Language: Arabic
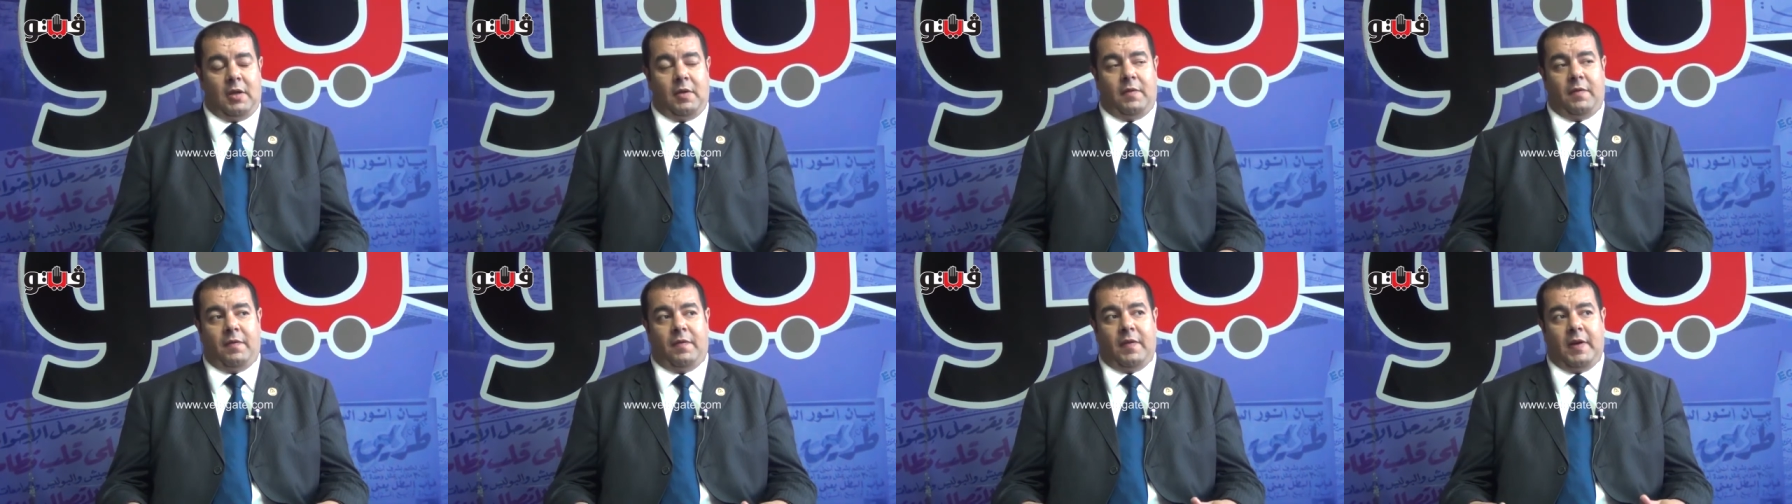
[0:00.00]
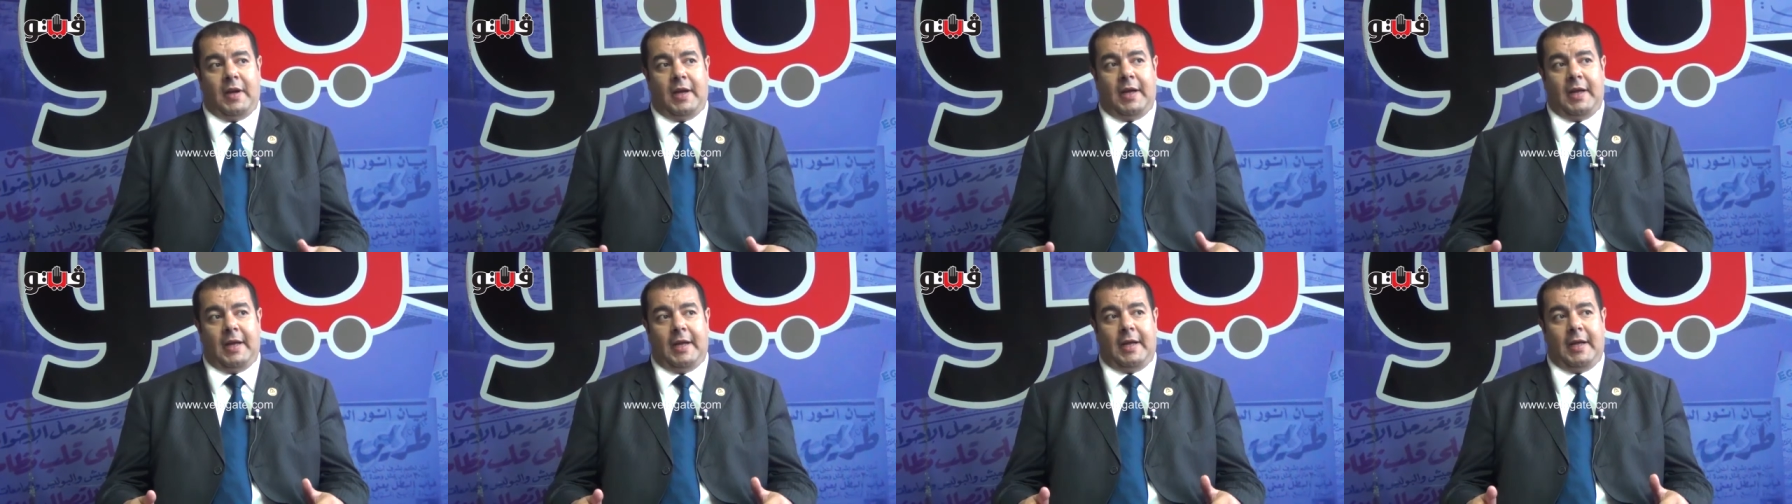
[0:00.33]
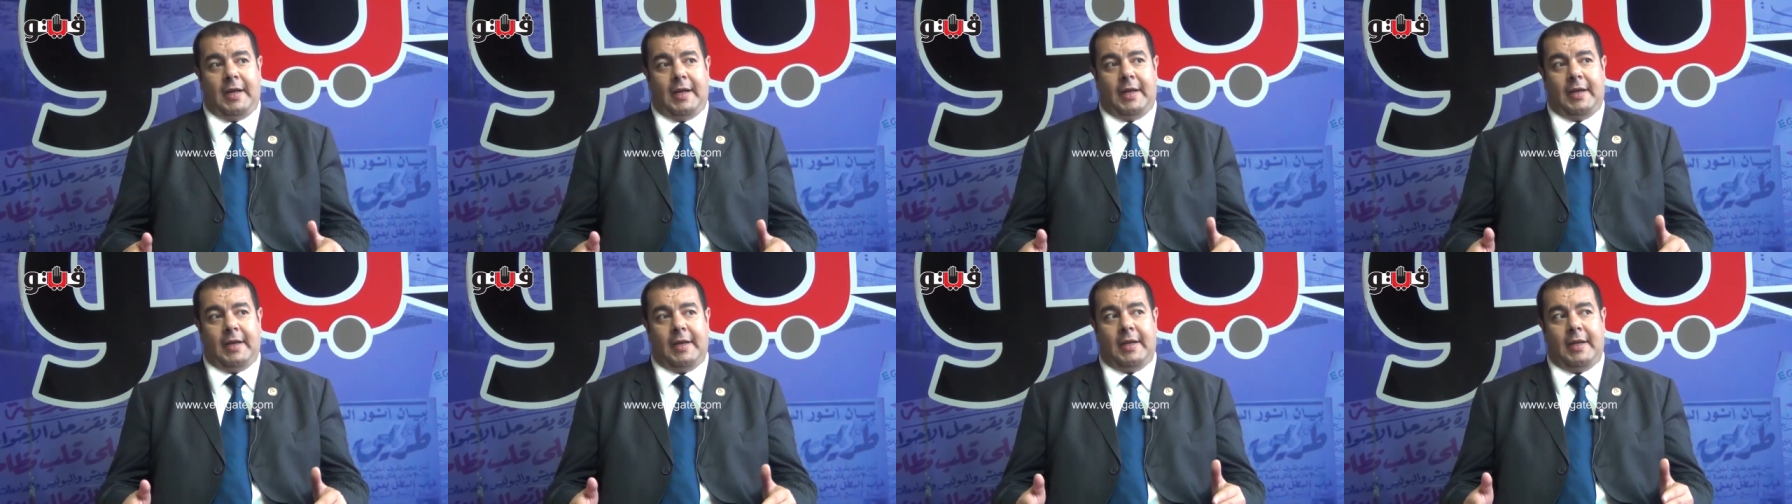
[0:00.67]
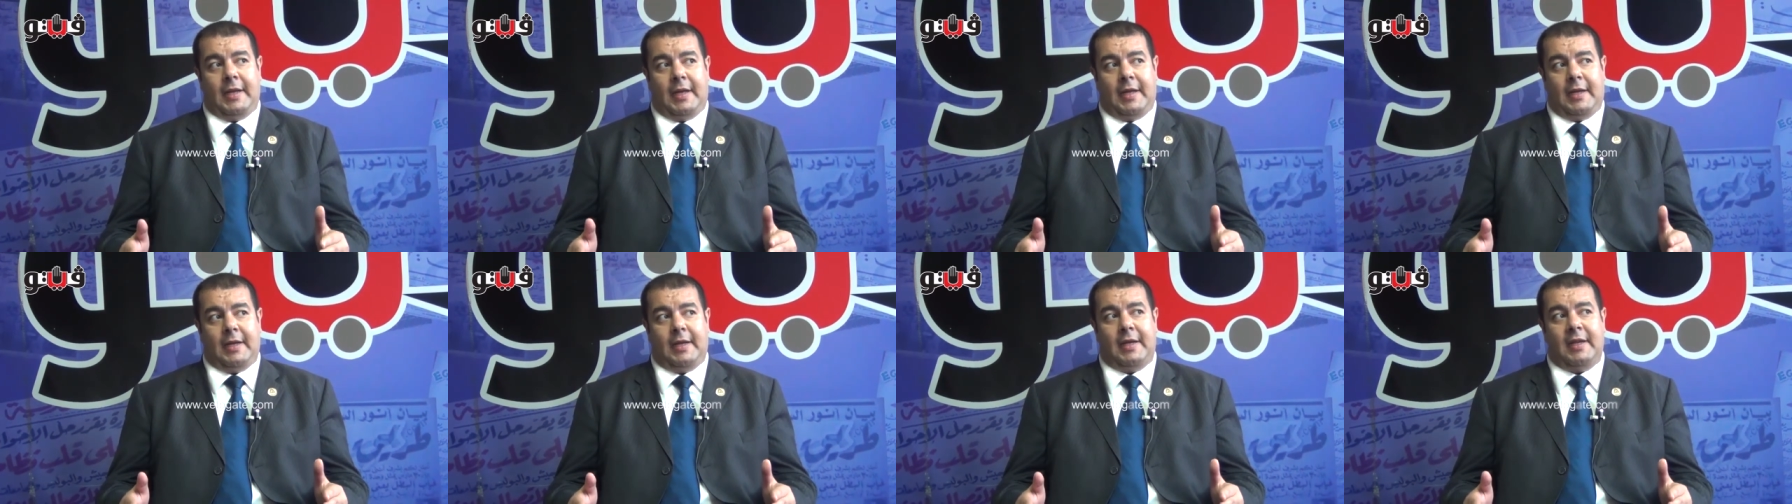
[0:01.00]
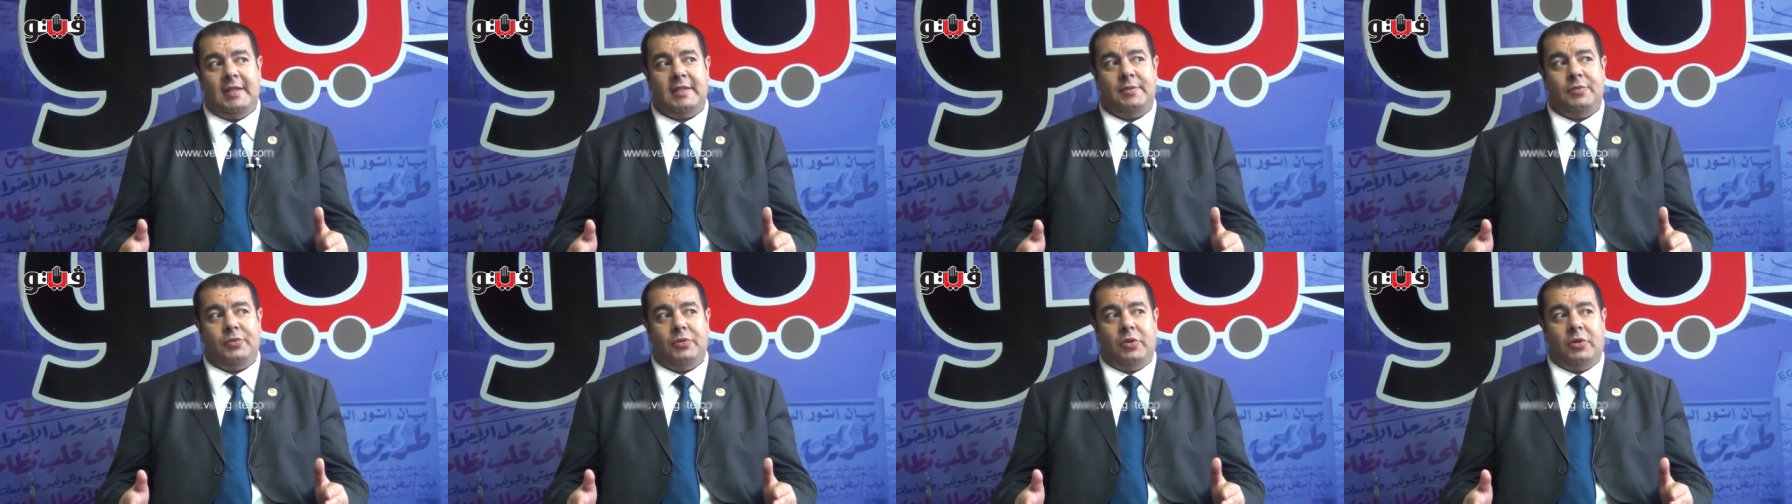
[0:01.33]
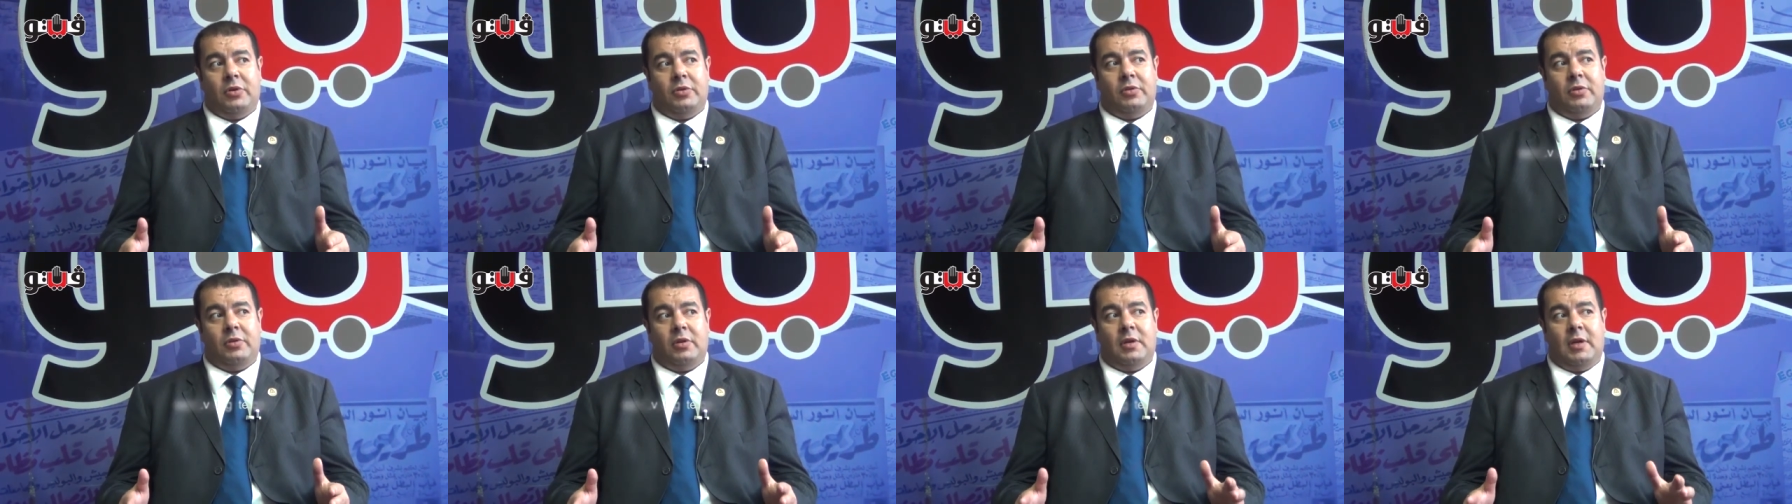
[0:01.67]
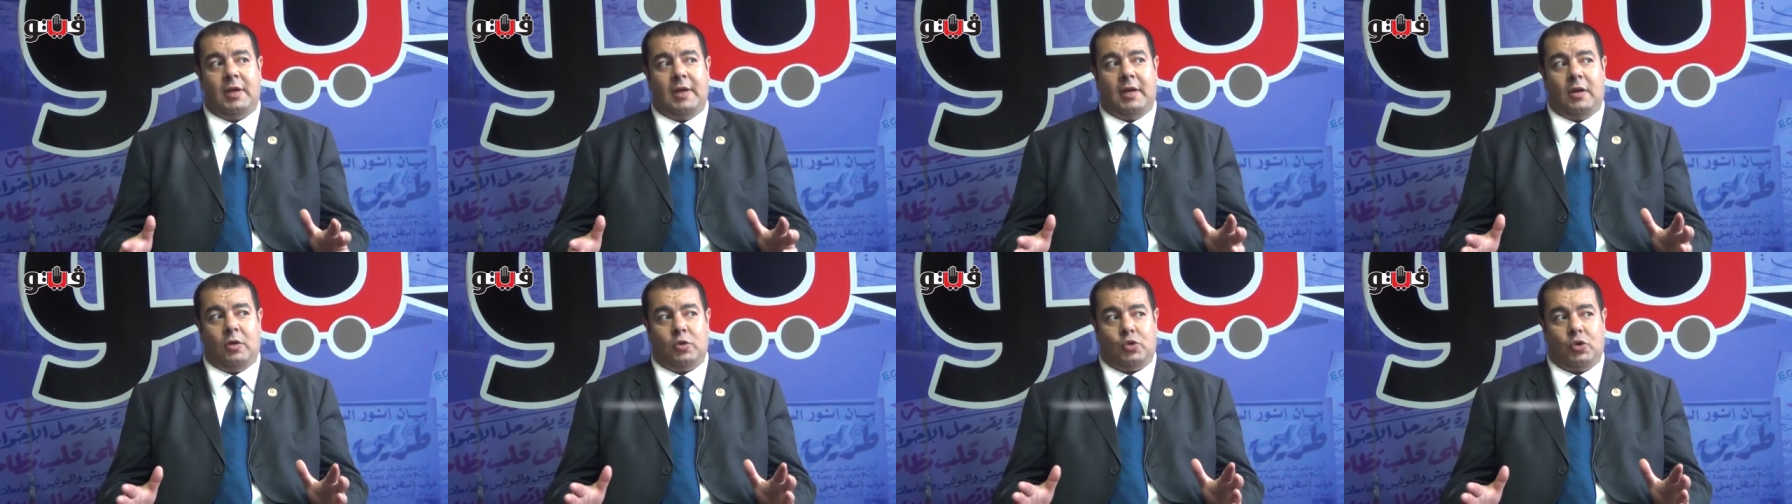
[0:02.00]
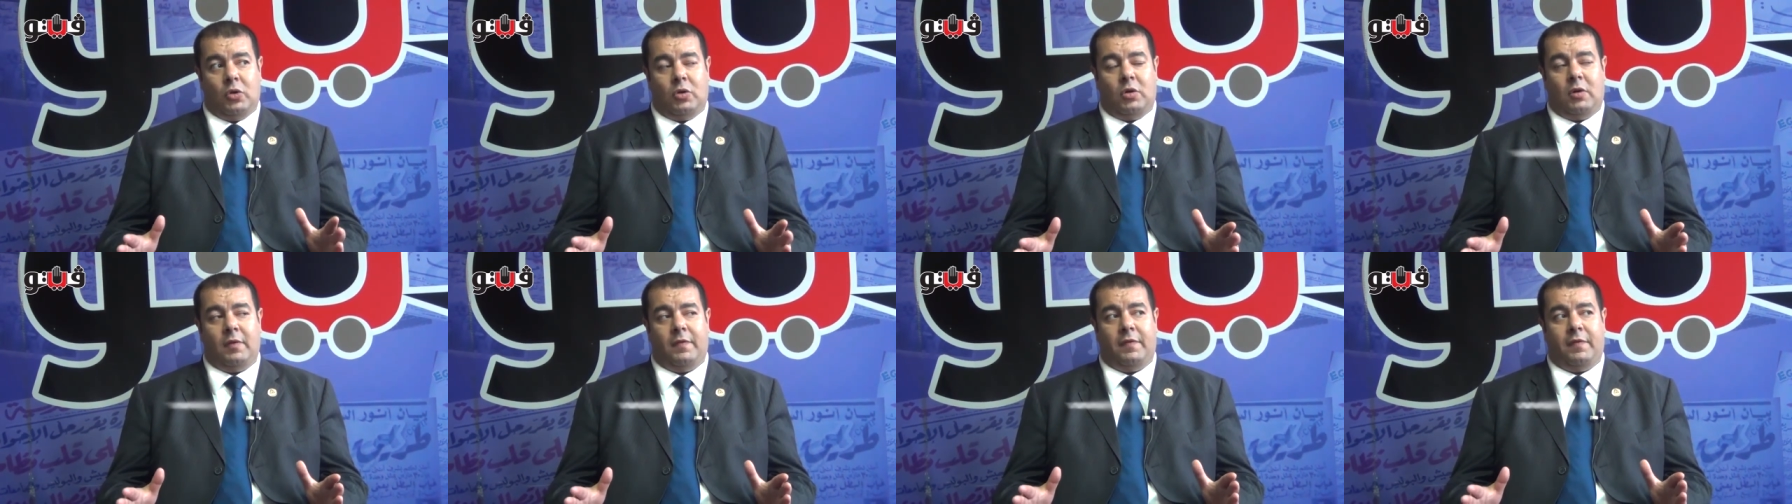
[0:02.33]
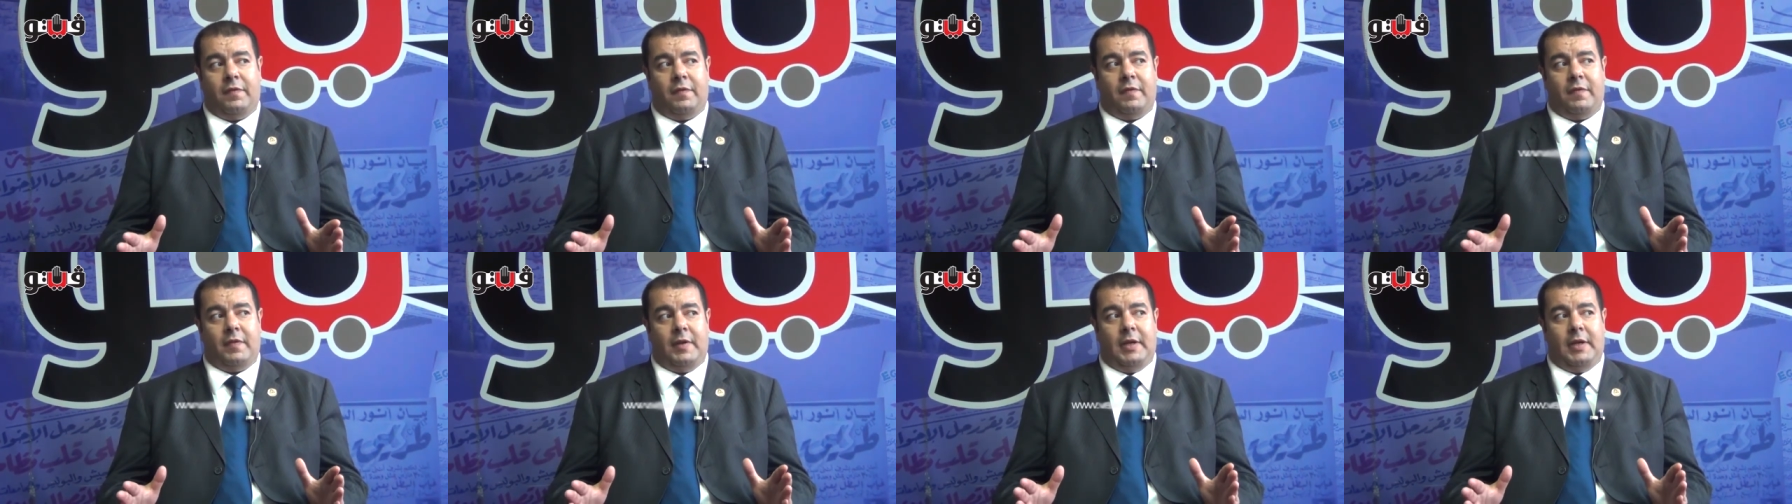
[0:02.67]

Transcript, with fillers: فانا انا لازم النهارده اثقف